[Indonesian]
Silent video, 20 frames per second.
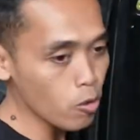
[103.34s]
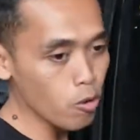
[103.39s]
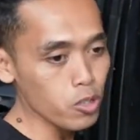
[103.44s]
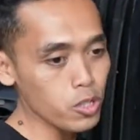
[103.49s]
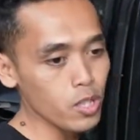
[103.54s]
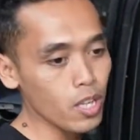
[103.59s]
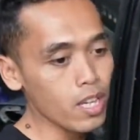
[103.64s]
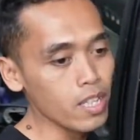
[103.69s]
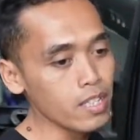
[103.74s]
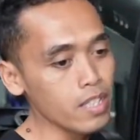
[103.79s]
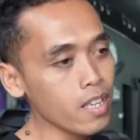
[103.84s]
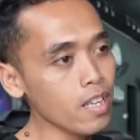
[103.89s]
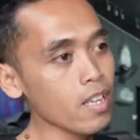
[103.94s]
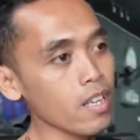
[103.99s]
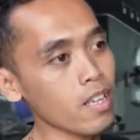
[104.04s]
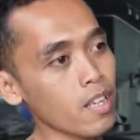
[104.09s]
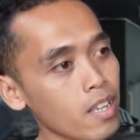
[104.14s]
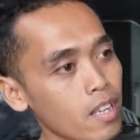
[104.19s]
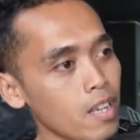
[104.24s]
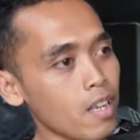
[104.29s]
crosshellnya
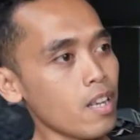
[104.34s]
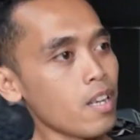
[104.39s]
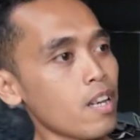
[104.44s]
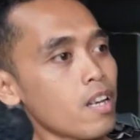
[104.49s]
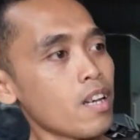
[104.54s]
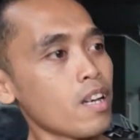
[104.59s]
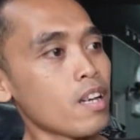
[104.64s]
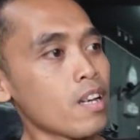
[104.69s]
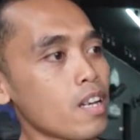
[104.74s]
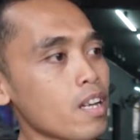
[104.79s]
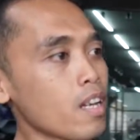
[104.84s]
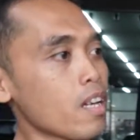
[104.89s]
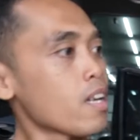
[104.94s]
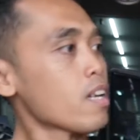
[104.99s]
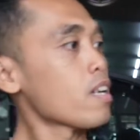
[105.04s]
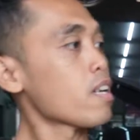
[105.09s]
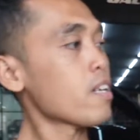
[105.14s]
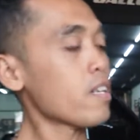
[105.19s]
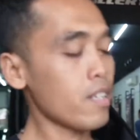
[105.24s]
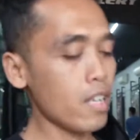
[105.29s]

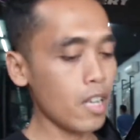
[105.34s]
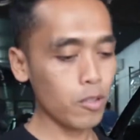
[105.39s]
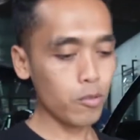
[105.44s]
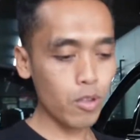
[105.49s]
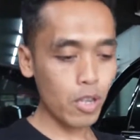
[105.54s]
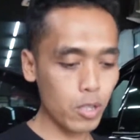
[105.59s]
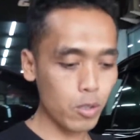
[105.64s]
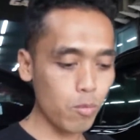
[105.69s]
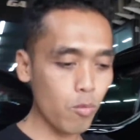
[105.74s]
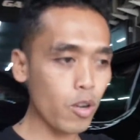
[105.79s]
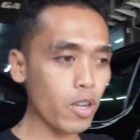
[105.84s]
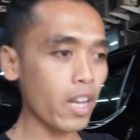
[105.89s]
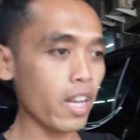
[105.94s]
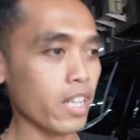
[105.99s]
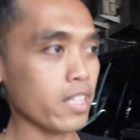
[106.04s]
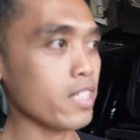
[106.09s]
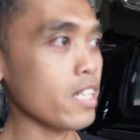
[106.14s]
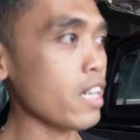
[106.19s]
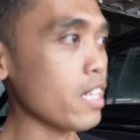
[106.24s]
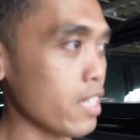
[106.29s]
nah sudah semua guys,
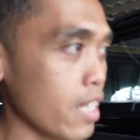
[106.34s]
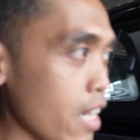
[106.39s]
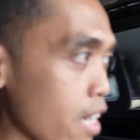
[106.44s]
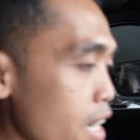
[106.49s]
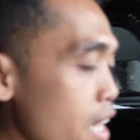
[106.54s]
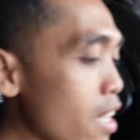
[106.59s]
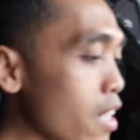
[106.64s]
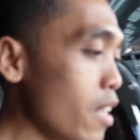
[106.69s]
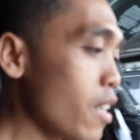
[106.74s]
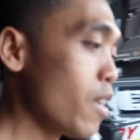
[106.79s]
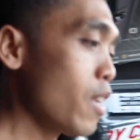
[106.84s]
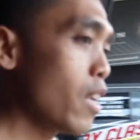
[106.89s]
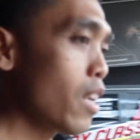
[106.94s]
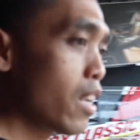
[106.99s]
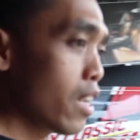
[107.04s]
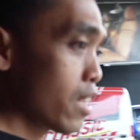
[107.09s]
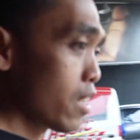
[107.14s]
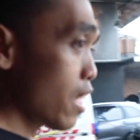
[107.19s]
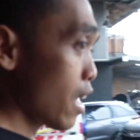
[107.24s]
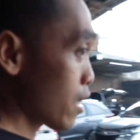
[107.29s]
nah sekarang
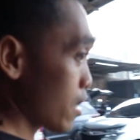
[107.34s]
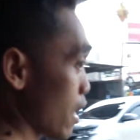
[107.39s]
yang